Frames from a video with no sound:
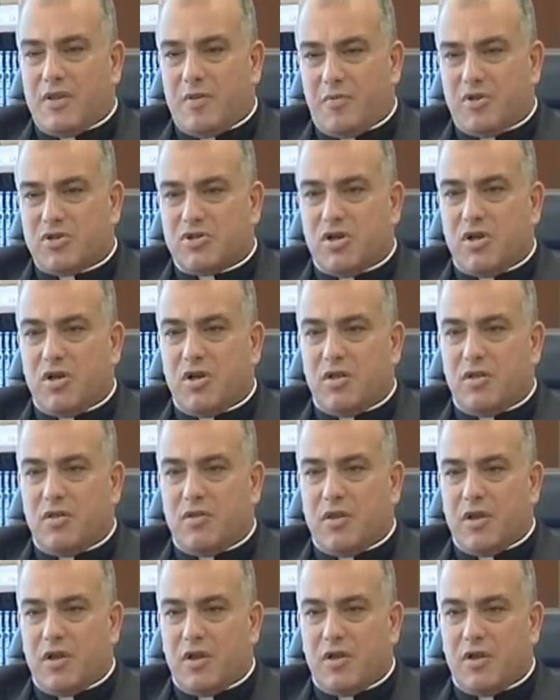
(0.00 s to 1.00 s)
المشاهد
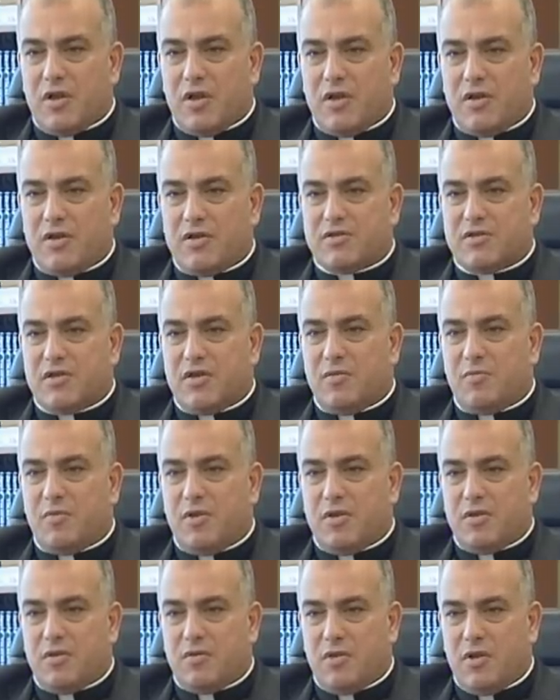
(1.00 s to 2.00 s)
داخل الكنيسة اللي
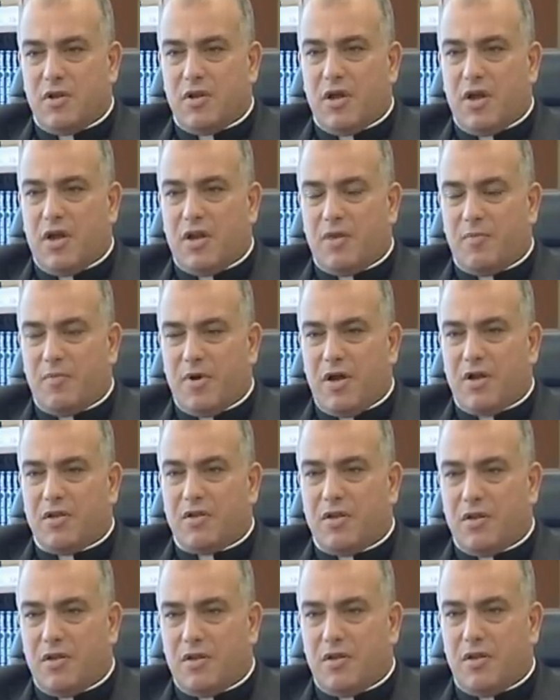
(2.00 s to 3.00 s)
بتدل على بعض
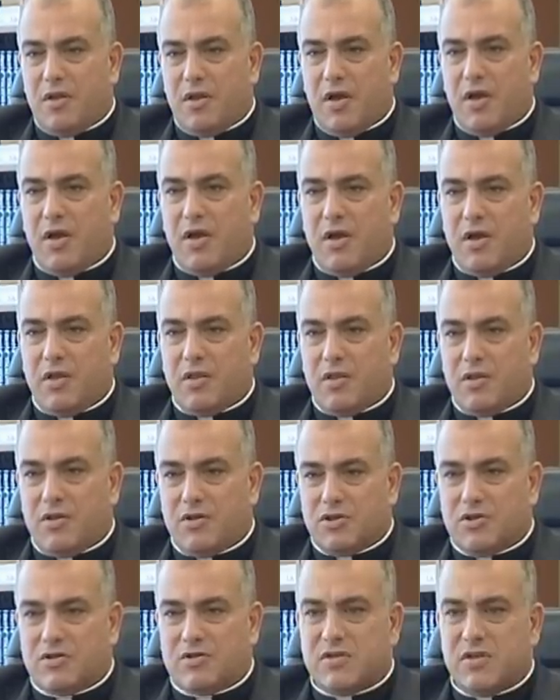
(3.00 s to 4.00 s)
الإيحاءات
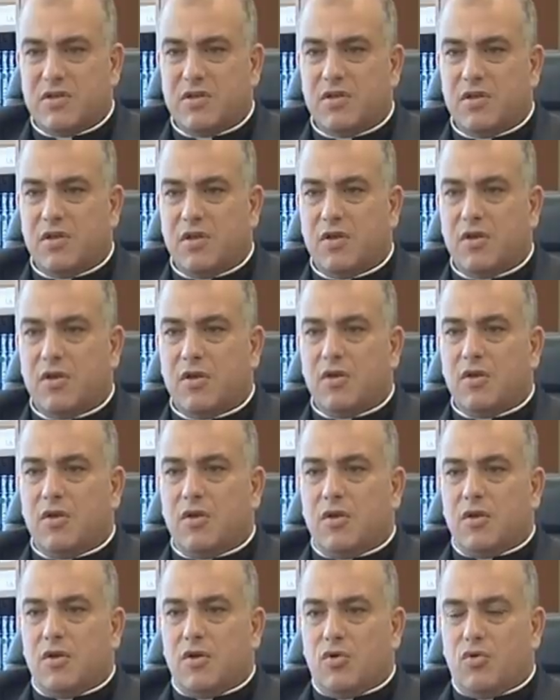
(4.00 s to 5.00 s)
الجنسية
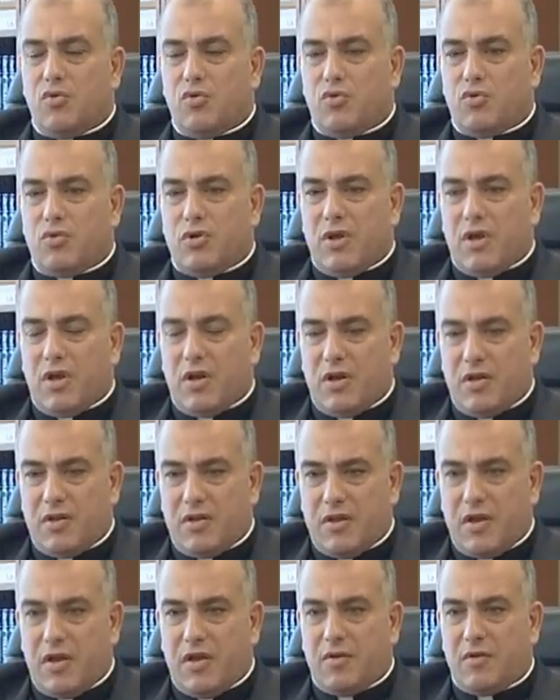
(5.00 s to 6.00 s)
وداخل
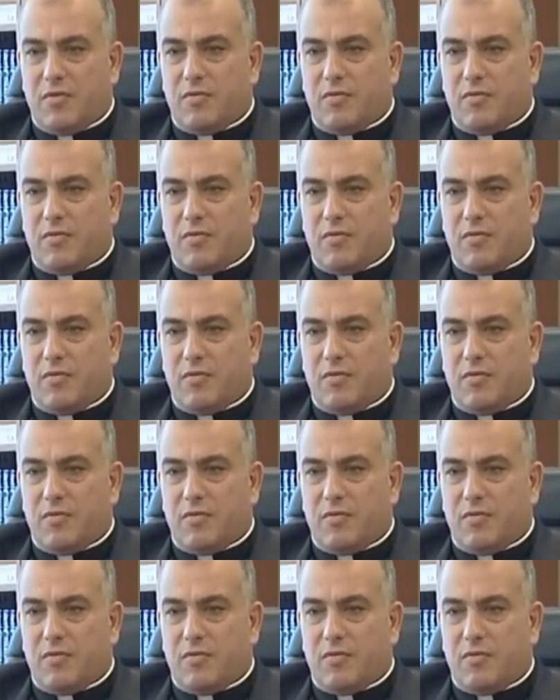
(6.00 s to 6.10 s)
الداير